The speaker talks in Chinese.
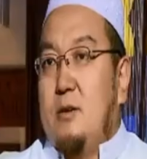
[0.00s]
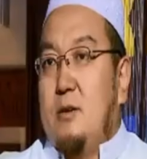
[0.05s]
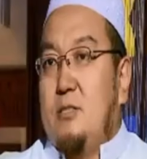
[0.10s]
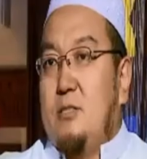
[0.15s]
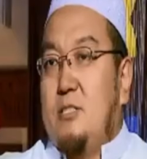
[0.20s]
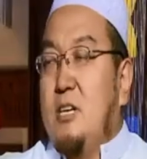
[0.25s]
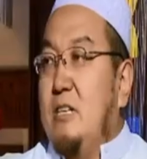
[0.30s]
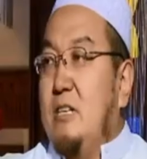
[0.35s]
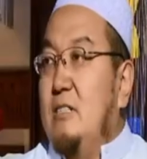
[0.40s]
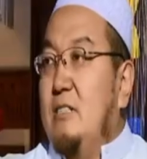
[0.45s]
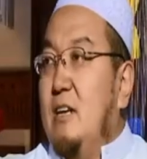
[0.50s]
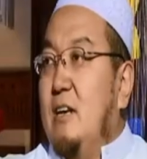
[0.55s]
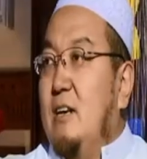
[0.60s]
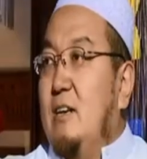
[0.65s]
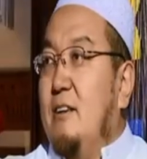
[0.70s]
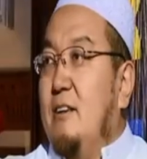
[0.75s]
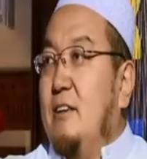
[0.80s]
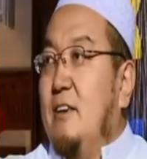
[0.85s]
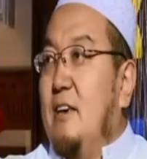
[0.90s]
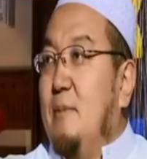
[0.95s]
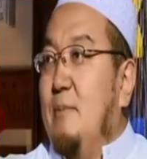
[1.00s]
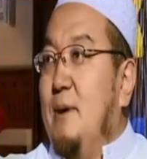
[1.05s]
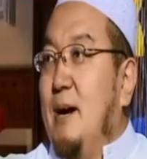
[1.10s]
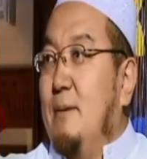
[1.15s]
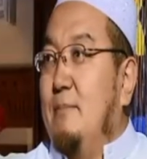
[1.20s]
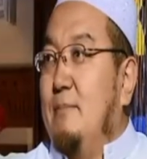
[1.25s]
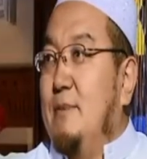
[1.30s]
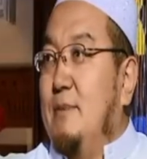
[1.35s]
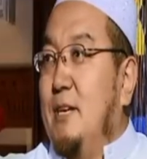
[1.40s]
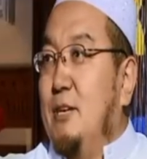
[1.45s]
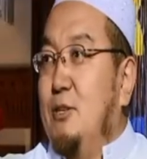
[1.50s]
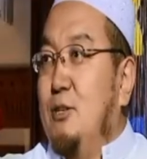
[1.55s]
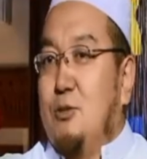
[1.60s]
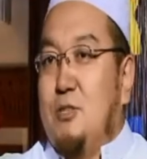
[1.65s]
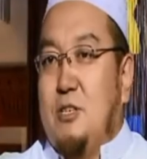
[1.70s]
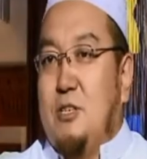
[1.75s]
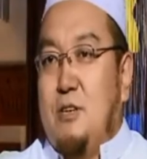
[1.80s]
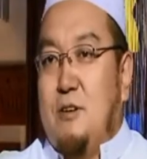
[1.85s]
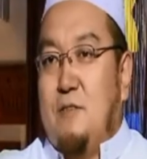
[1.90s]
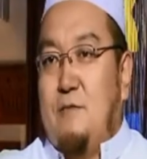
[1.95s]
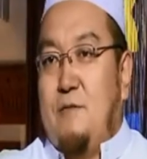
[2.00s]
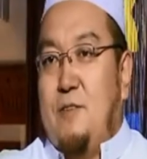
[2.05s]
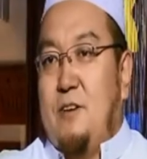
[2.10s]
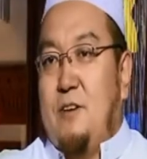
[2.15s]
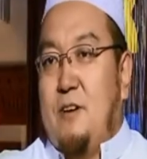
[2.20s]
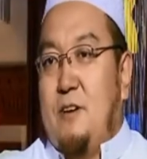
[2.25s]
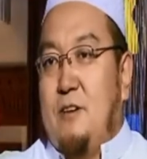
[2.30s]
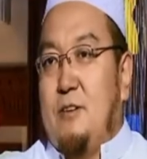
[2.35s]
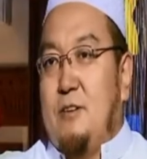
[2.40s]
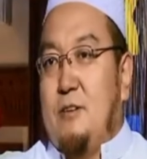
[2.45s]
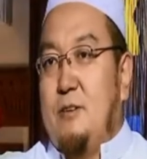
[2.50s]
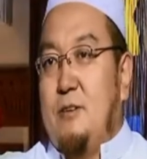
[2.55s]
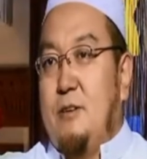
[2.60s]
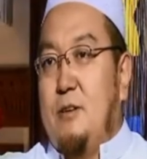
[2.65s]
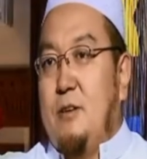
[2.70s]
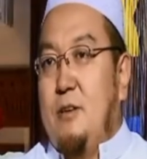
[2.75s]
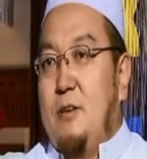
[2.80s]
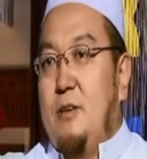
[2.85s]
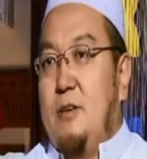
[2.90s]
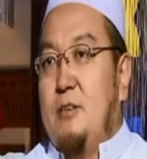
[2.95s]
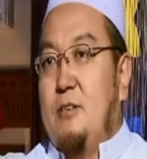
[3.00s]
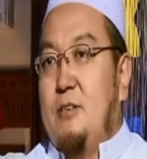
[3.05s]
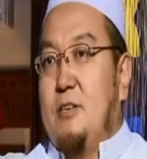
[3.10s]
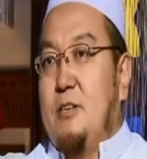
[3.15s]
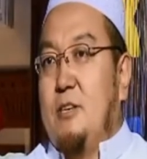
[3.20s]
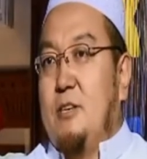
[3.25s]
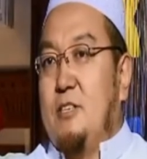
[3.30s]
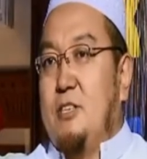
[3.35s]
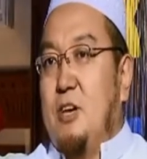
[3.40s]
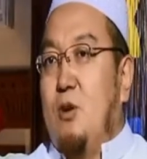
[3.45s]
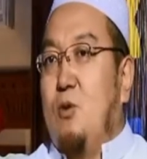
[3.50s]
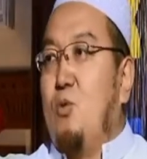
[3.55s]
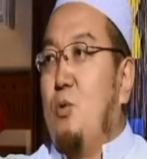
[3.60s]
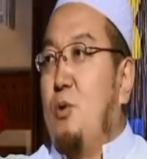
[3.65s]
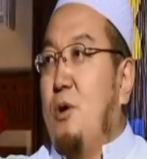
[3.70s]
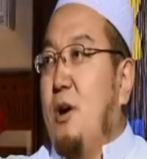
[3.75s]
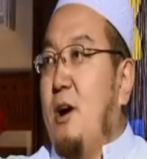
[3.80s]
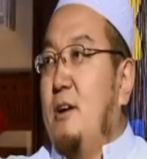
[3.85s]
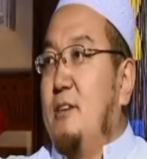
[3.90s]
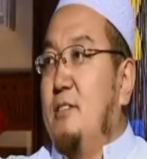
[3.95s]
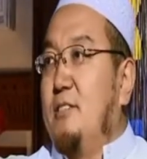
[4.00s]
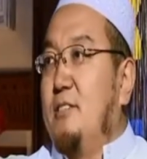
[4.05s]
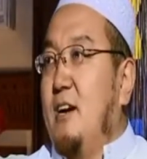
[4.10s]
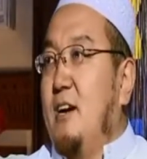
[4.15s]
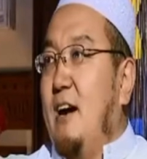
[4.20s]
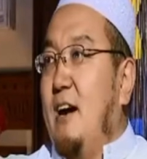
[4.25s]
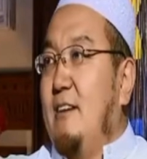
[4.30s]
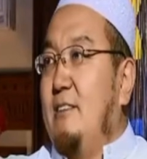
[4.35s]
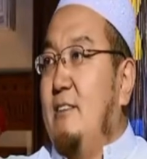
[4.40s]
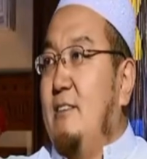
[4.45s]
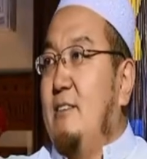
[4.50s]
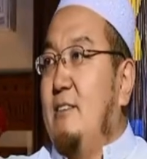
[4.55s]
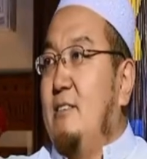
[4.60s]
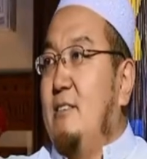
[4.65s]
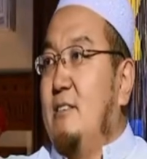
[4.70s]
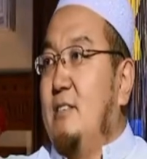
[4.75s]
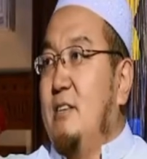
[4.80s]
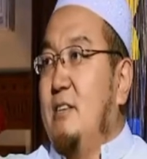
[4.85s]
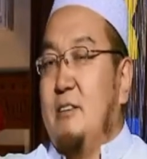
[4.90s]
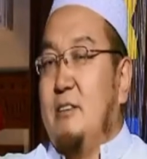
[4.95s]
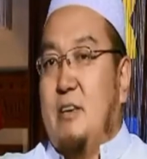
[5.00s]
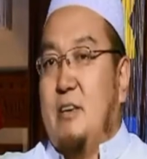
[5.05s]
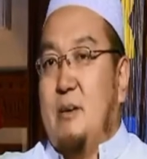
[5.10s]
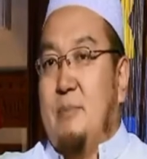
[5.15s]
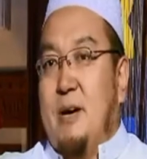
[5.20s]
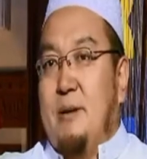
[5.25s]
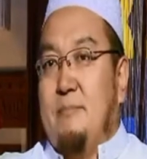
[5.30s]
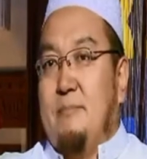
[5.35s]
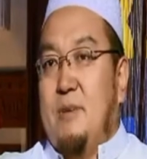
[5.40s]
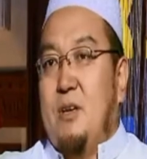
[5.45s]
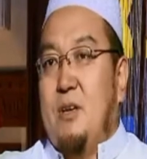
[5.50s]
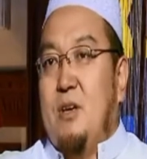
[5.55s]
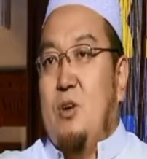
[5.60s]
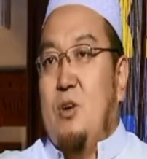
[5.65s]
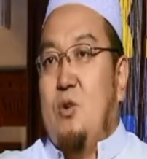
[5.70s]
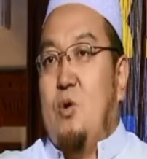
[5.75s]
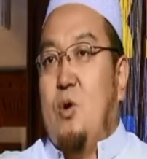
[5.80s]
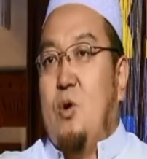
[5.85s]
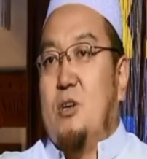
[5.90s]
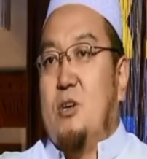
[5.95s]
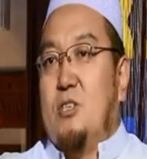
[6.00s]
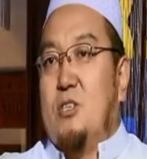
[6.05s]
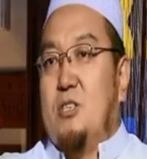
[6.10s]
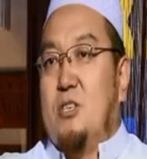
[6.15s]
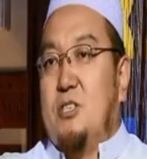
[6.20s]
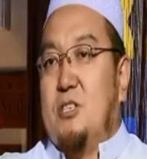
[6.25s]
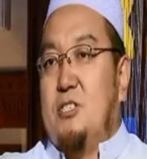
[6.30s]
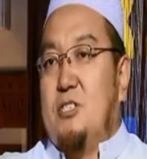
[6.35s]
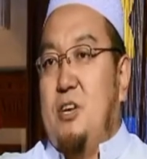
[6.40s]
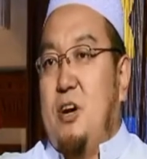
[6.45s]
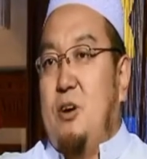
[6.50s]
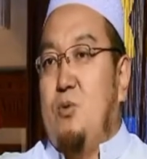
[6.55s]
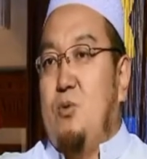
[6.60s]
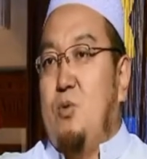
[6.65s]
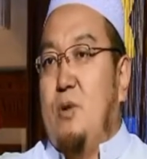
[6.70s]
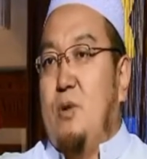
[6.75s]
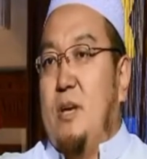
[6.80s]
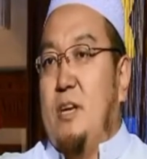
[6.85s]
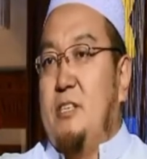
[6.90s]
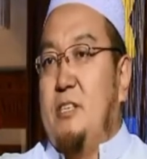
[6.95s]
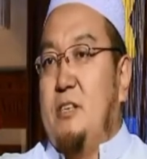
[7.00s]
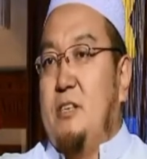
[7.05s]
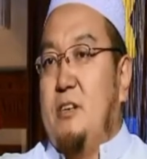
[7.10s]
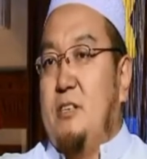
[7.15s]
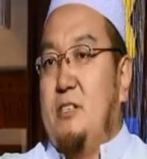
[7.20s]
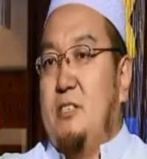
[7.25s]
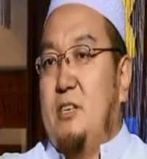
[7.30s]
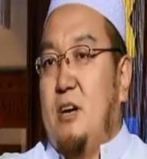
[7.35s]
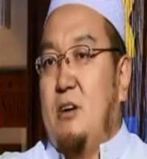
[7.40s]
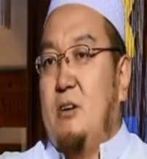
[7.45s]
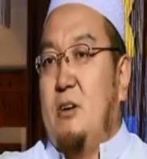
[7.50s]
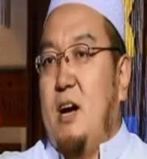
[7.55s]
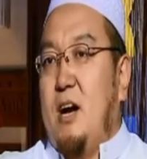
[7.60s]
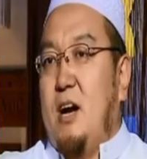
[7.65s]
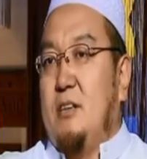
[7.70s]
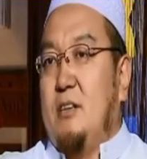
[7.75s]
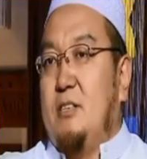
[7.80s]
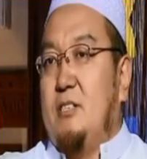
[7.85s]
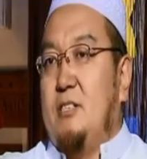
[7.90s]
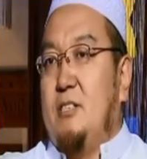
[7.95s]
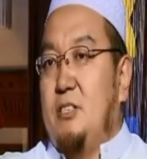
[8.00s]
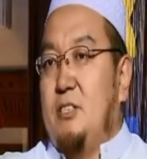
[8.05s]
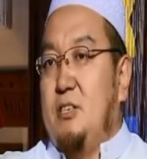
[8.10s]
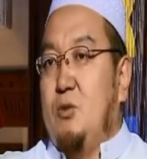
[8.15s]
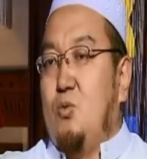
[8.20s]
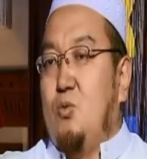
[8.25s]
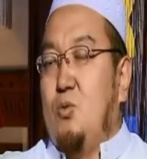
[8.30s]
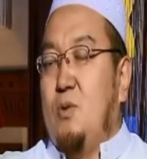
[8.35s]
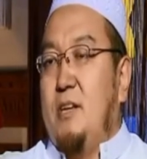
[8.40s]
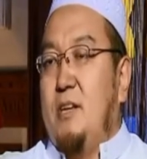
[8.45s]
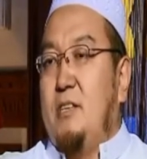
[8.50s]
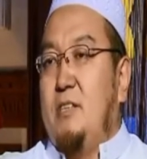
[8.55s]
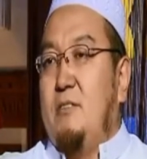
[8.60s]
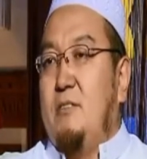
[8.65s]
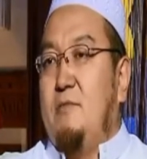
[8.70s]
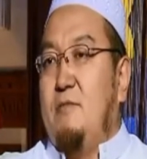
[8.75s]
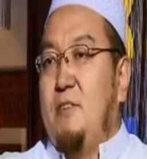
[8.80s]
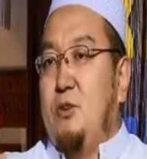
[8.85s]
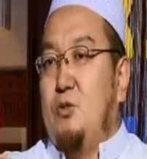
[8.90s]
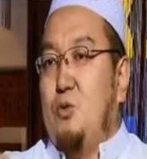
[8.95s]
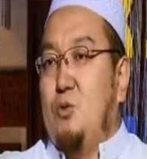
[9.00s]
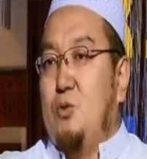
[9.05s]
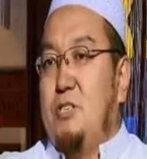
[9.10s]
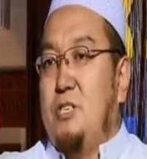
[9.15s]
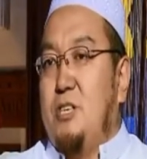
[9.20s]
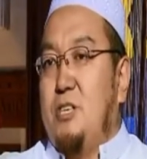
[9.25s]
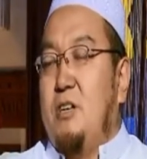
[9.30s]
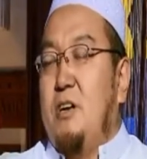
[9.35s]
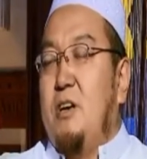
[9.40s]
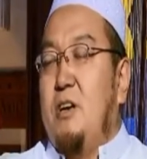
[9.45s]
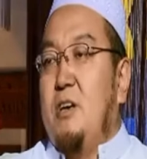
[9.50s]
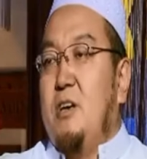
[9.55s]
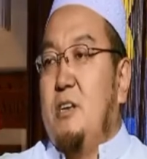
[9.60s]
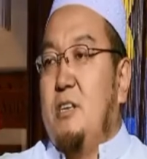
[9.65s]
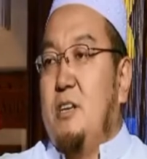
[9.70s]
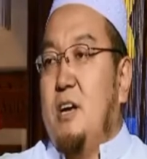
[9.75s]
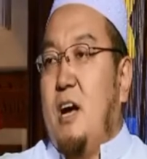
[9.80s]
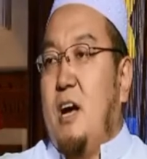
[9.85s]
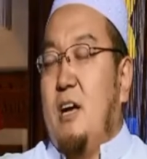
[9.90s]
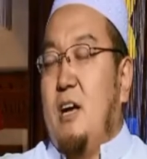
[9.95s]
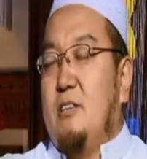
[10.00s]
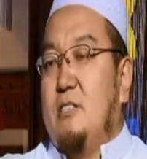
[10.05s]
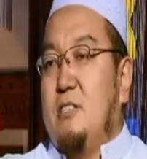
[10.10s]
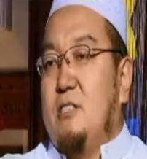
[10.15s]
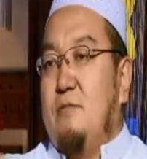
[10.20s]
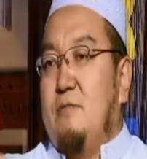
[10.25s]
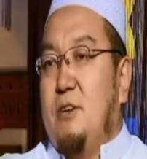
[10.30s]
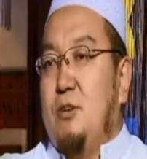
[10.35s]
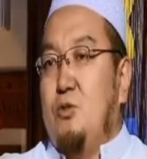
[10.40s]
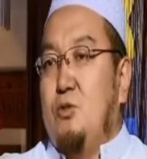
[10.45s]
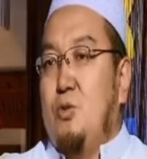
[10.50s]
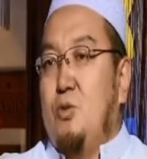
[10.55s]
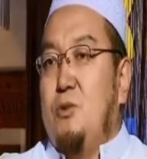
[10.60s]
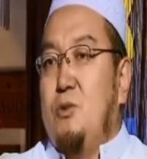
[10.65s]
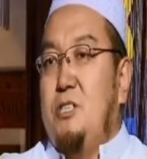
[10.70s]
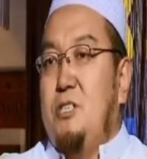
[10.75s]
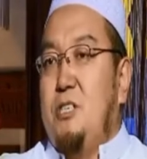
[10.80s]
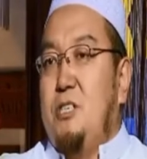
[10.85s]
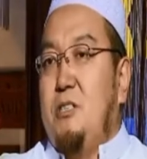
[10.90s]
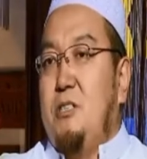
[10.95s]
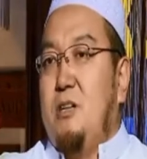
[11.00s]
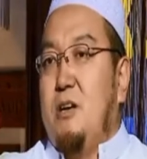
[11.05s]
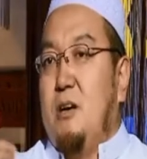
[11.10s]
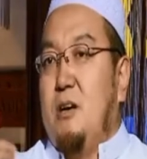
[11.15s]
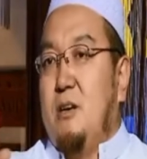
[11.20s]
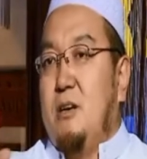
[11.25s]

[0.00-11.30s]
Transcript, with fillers: 正能量的伊玛也就是非常这个讲古兰啊，呢讲哈迪斯的这样的伊玛或者是讲古兰经和讲哈迪斯，以古兰经为中心，以哈迪斯为中心的。